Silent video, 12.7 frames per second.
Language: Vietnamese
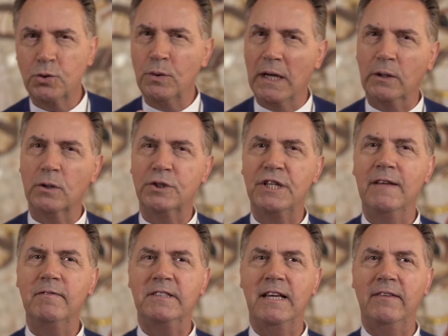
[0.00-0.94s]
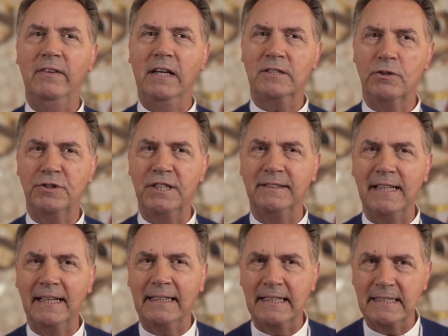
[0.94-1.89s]
tất cả những điều này đè
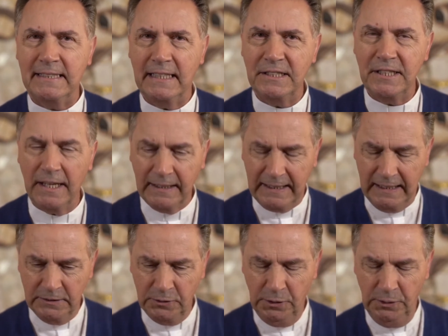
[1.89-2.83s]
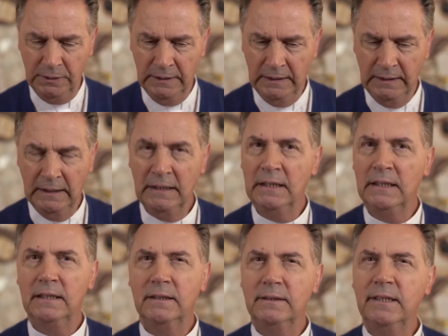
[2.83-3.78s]
nặng trên lương tâm của xã hội
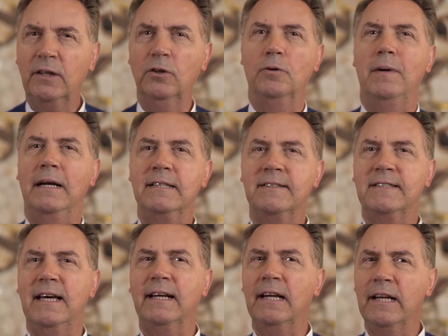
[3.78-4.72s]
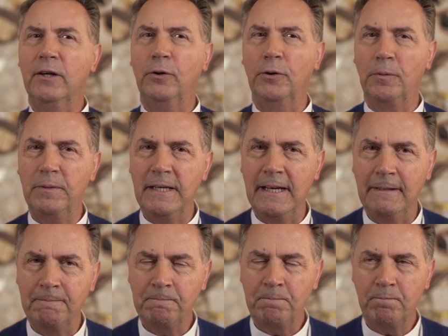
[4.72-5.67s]
một xã hội đang tìm cách
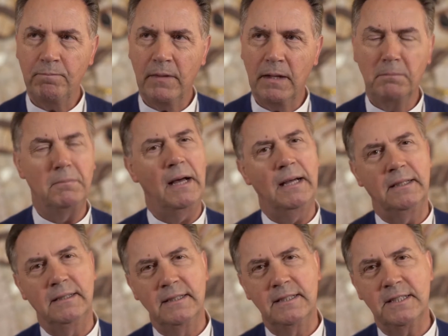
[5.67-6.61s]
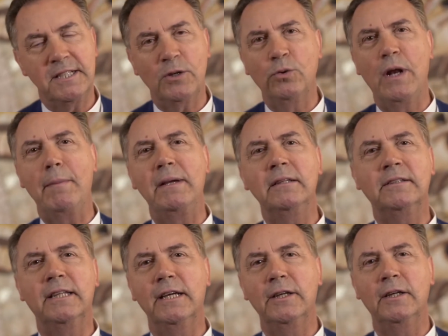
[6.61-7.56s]
toàn cầu hóa nền kinh tế
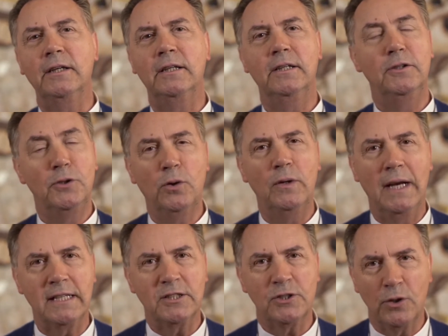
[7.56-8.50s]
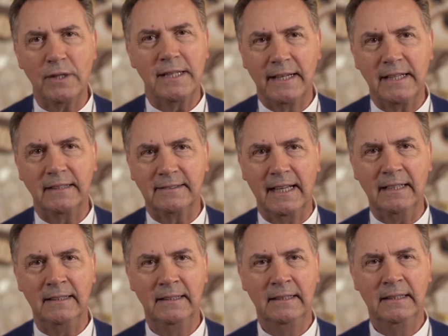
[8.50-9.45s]
nhưng không liên đới
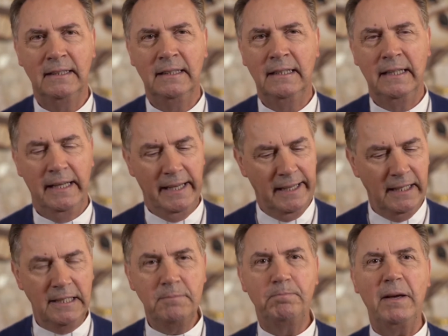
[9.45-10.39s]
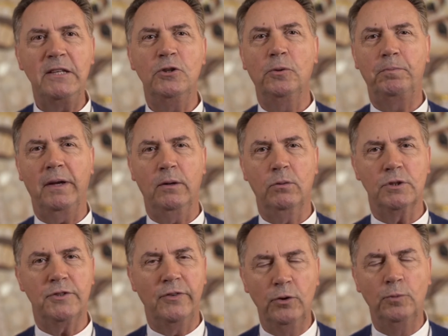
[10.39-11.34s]
và nỗ lực cho việc
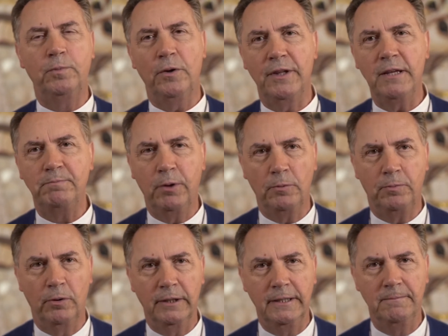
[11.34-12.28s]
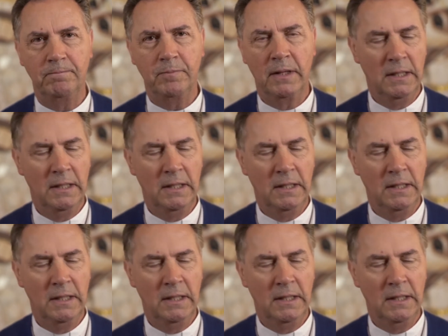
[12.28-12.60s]
phát triển của các dân tộc